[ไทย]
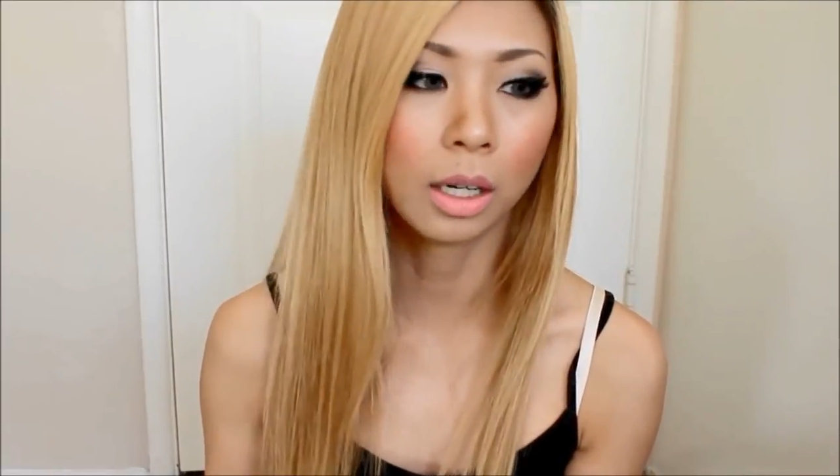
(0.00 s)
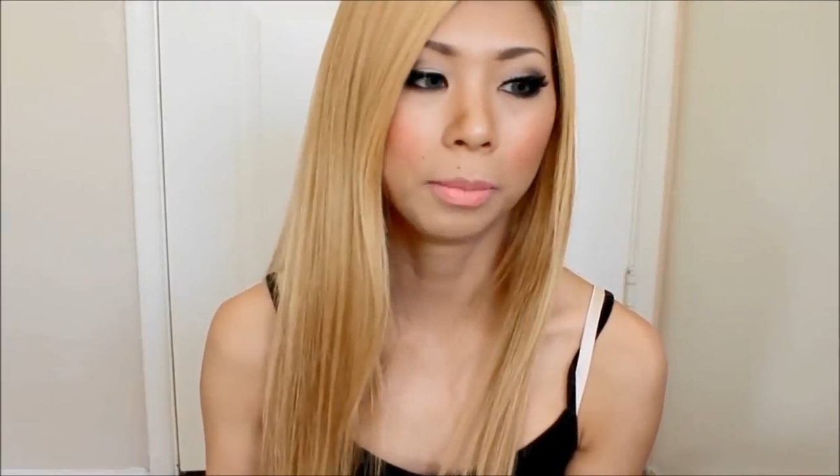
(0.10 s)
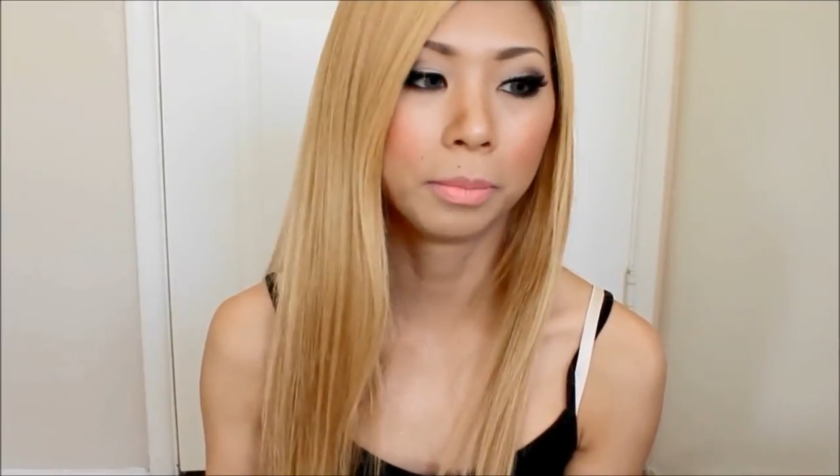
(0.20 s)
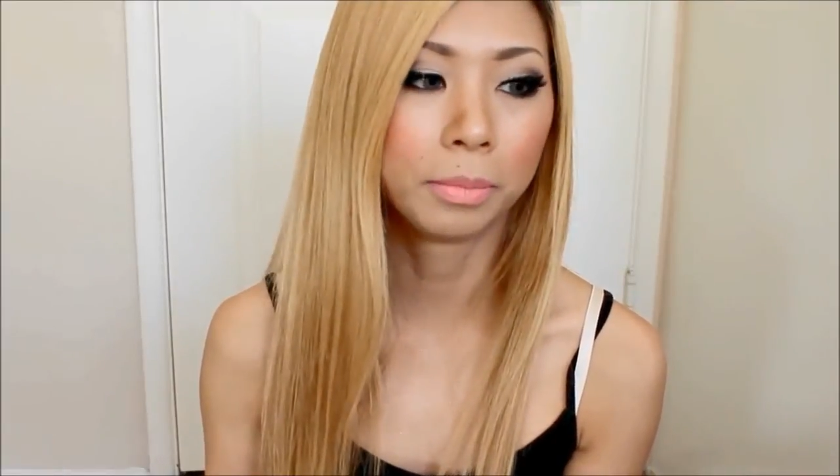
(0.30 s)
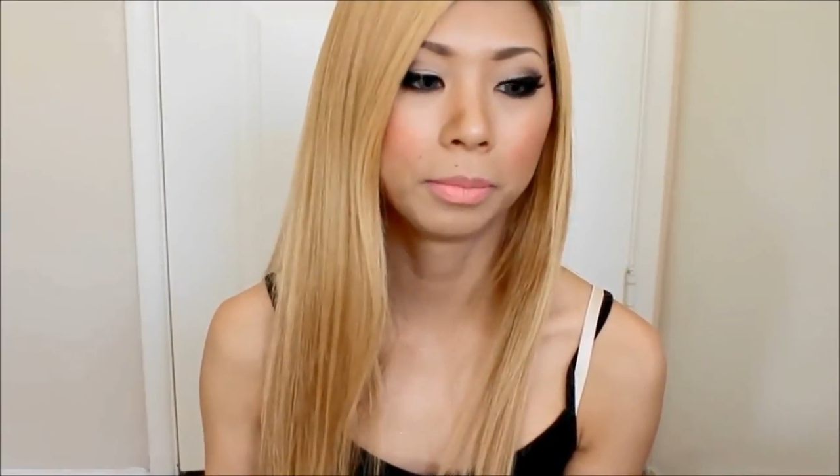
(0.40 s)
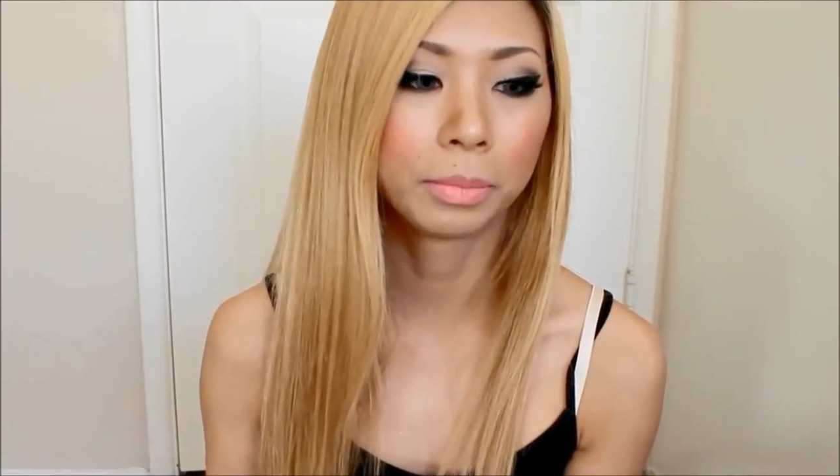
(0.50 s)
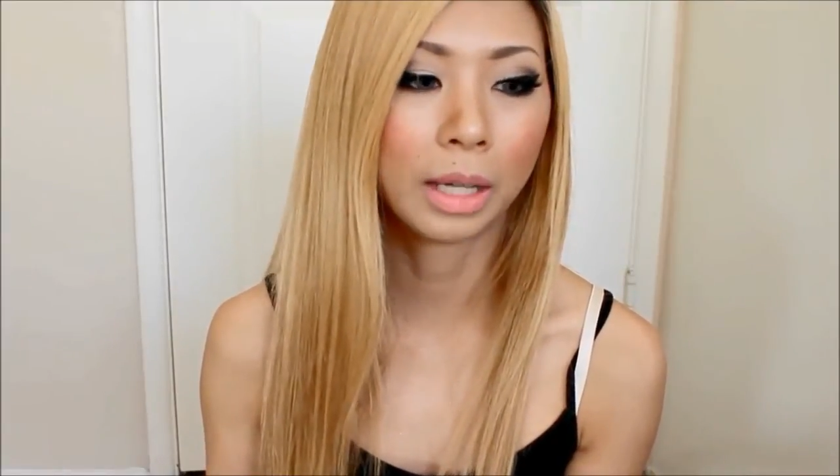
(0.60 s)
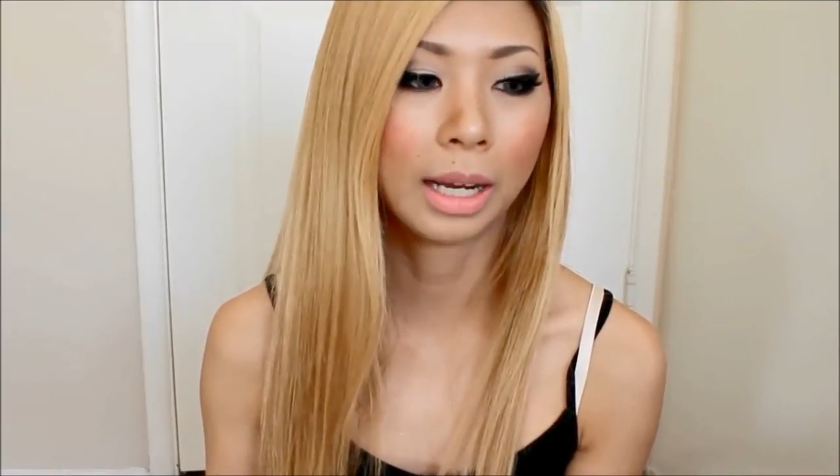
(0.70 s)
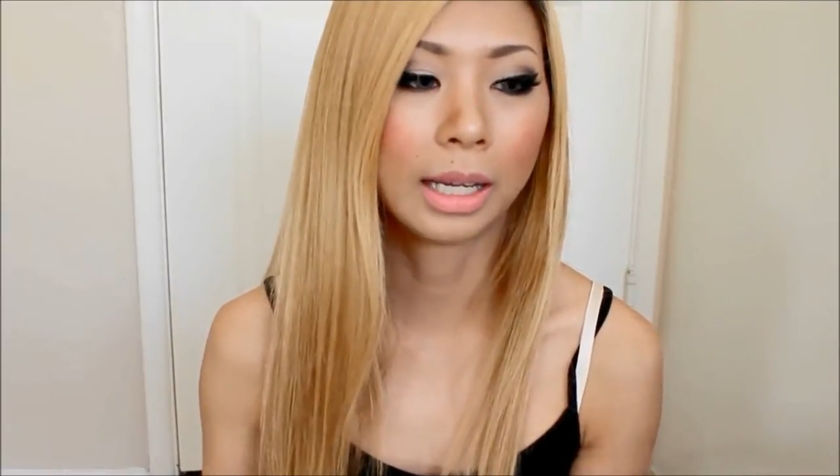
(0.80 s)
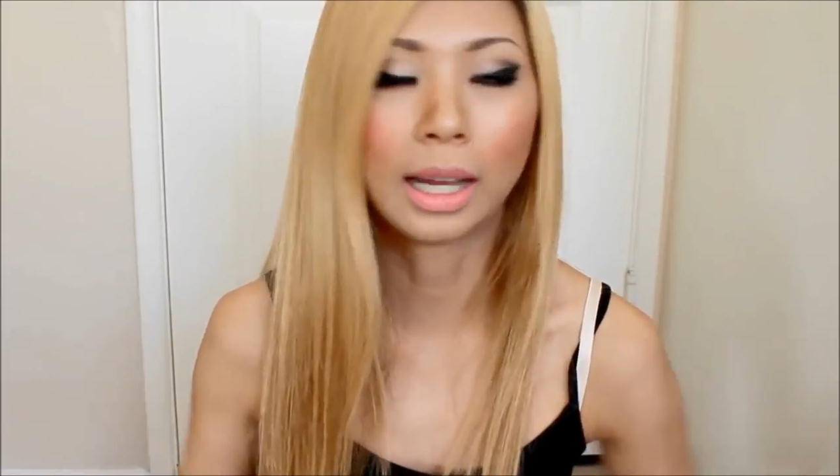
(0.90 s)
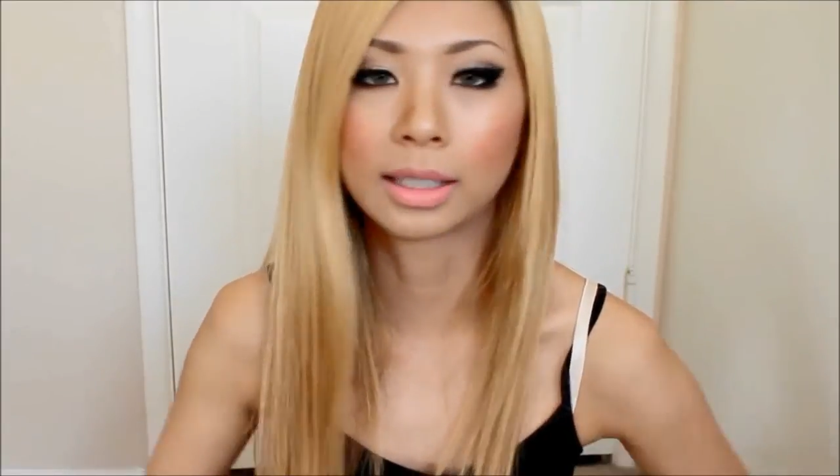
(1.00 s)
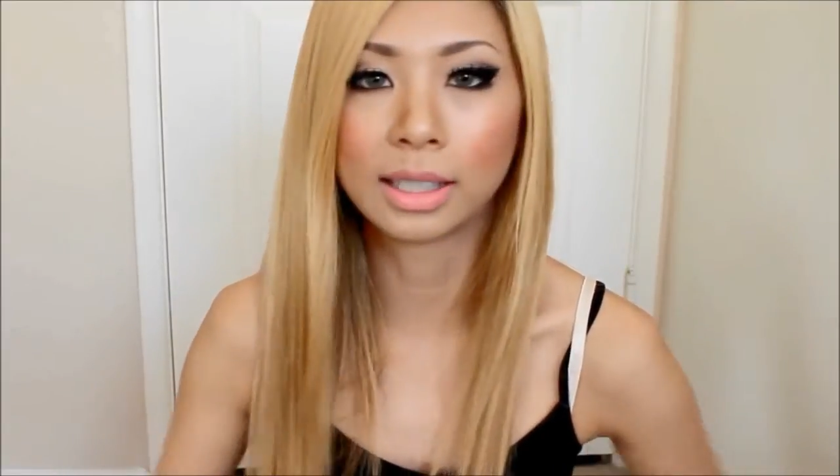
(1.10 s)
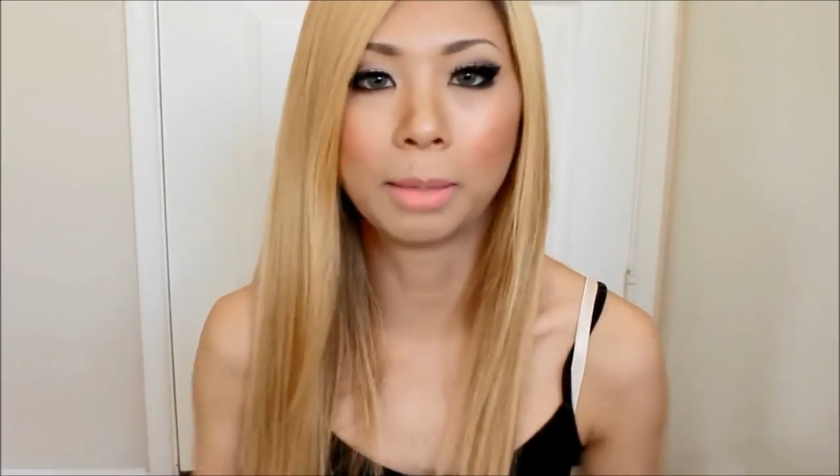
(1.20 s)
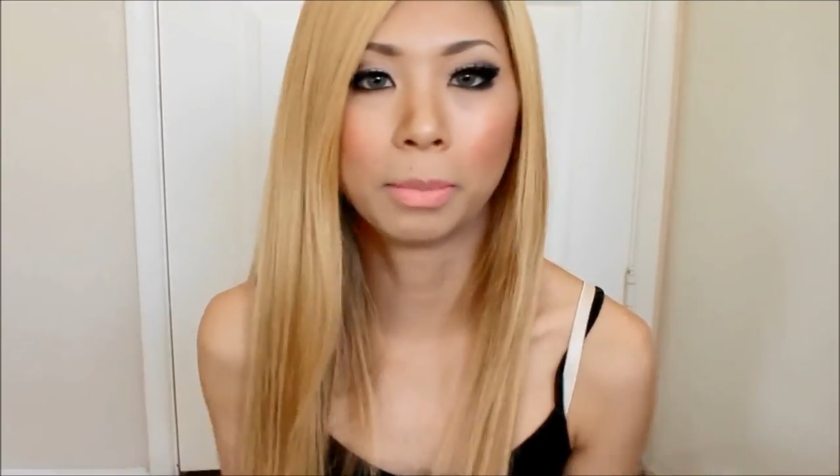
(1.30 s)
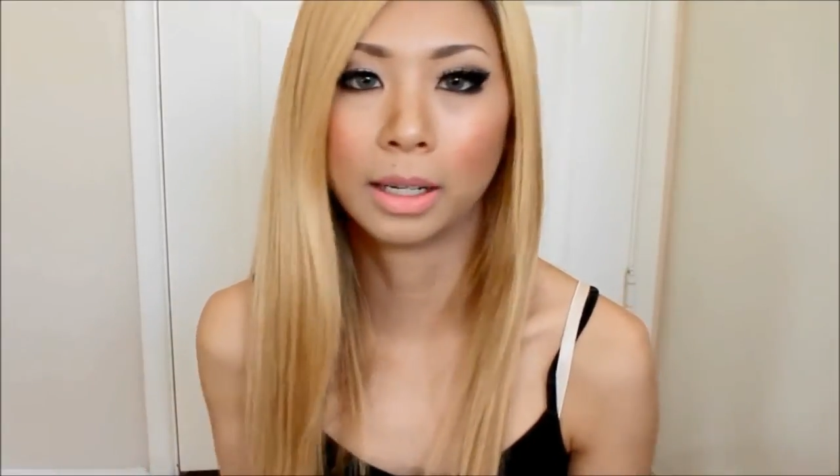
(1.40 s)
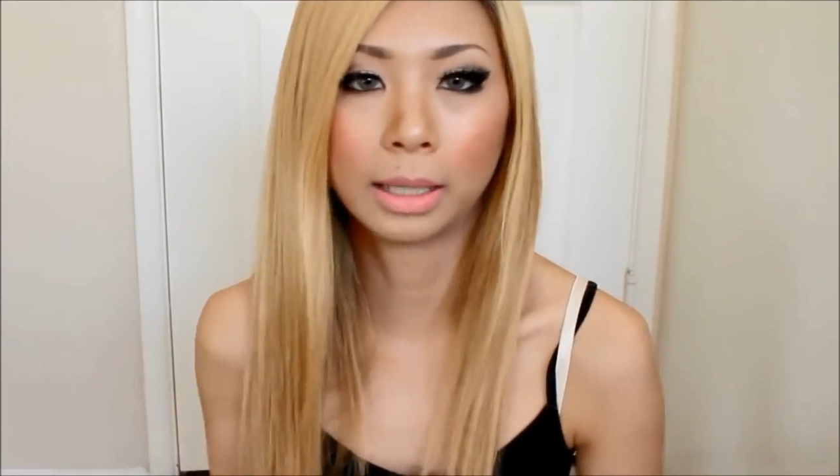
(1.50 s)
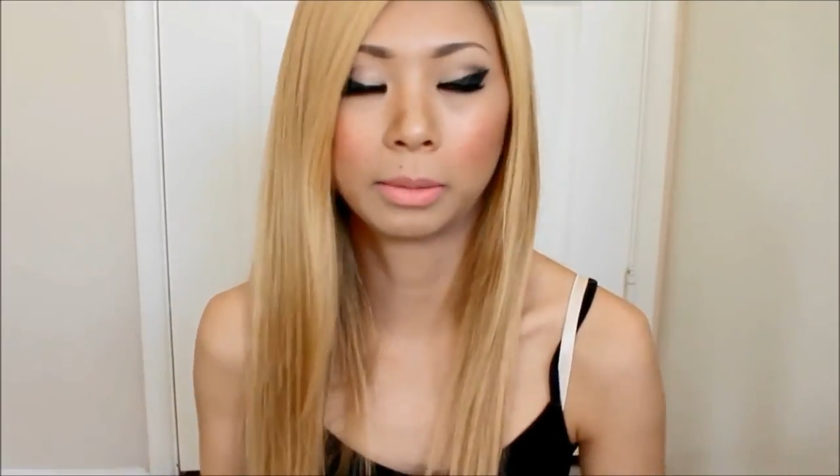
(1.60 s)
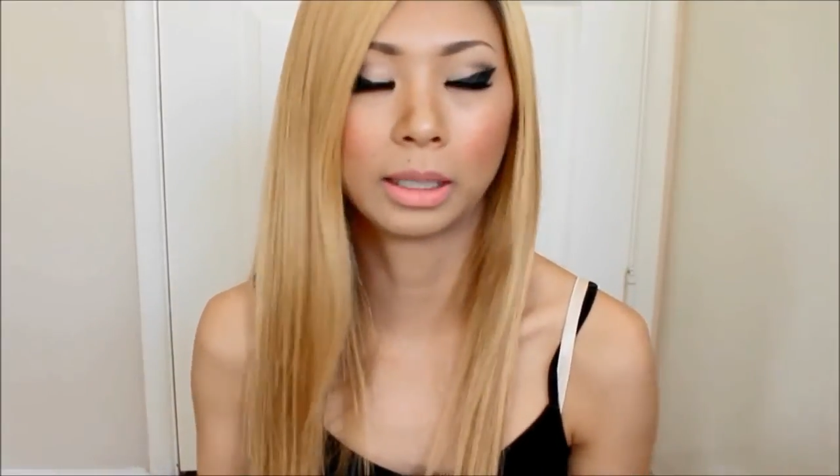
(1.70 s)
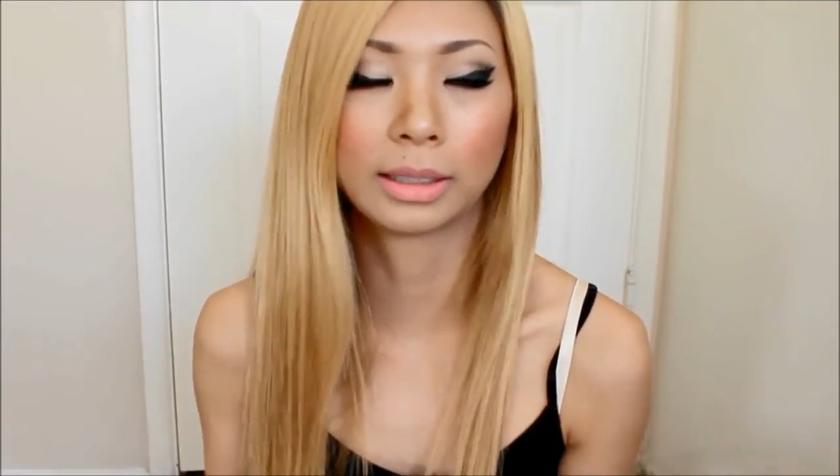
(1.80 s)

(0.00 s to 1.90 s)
อืมอะไรอักเสบอะไร